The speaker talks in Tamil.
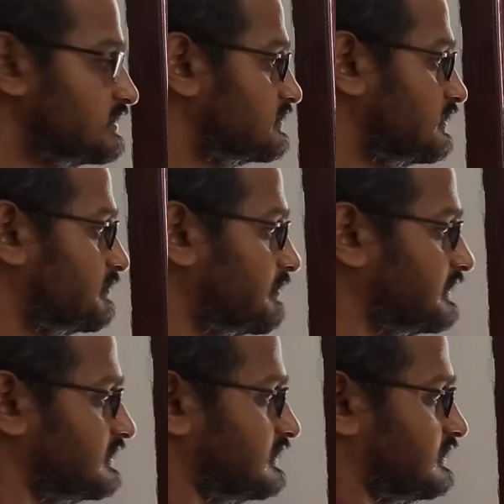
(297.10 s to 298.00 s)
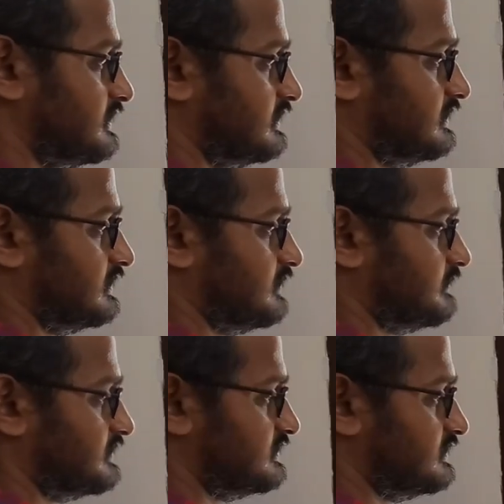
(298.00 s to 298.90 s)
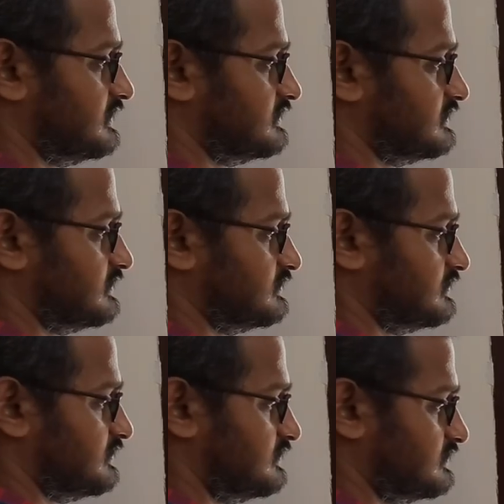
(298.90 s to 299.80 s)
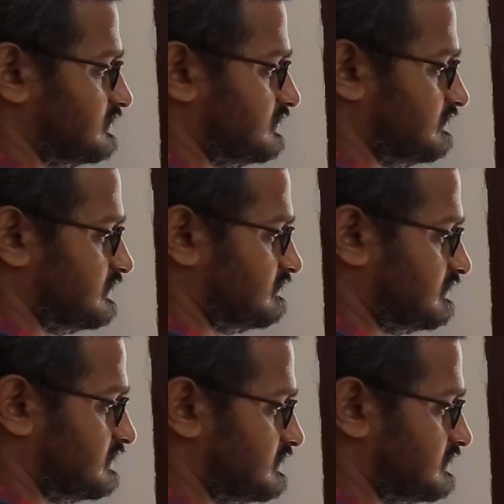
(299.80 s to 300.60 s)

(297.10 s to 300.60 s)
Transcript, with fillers: ஸோ அப்போ பார்த்தீங்கன்னா நாலு காம்பினேஷன்னா ஜீரோ ஜீரோ ஜீரோ ஒன் ஒன்